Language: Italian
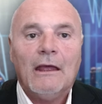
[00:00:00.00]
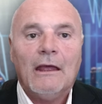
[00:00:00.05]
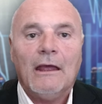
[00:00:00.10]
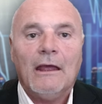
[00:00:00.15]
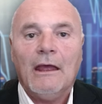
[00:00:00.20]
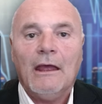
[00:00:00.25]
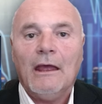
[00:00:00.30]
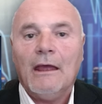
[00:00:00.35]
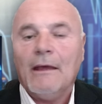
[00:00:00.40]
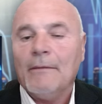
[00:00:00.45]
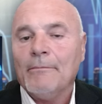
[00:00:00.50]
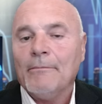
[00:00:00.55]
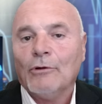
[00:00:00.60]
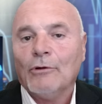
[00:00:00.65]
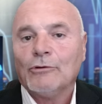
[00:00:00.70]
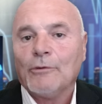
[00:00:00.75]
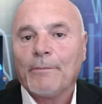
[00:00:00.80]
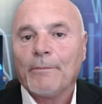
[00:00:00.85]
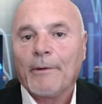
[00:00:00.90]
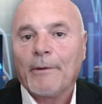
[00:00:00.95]
e
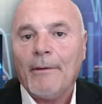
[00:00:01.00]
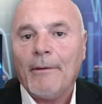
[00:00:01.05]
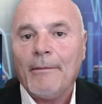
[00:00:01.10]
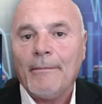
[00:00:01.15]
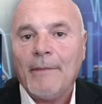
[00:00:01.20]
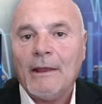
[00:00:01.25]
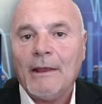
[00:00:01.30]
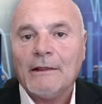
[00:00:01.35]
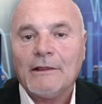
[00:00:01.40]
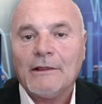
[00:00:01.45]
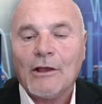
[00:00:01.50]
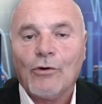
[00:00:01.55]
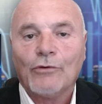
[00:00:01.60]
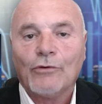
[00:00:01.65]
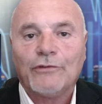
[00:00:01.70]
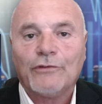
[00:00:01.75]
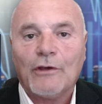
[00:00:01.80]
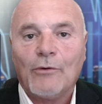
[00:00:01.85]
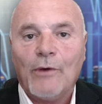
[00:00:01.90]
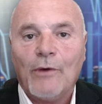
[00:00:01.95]
molto probabilmente
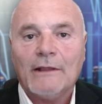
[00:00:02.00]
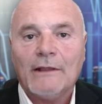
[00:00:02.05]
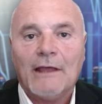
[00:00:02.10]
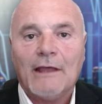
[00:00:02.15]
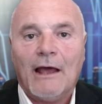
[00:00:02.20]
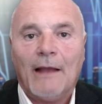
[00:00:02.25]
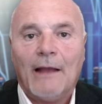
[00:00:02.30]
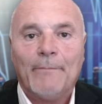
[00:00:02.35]
conseguente